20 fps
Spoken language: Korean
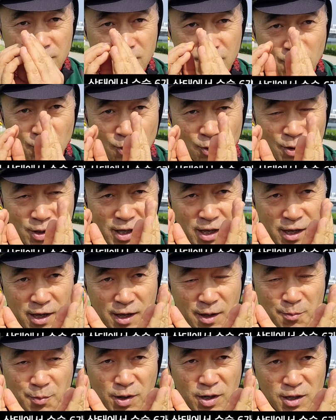
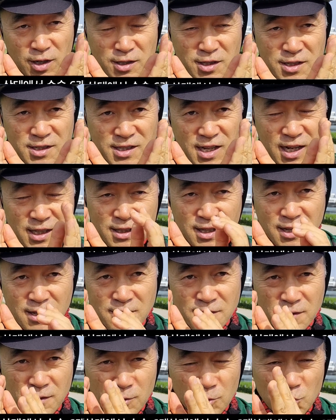이렇게 벌어진
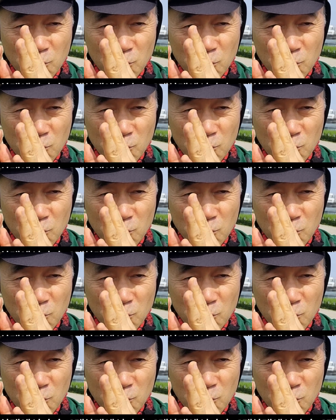상태에서